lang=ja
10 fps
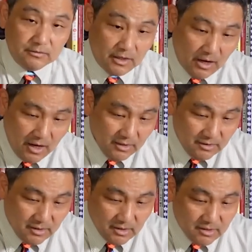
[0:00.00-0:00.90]
で、相
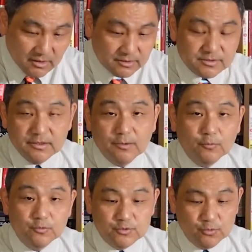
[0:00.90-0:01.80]
手側がですね、
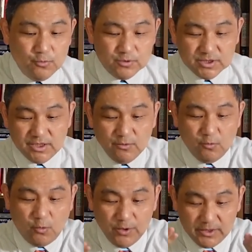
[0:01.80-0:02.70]
この常識を
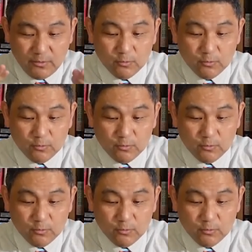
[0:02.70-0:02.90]
超えた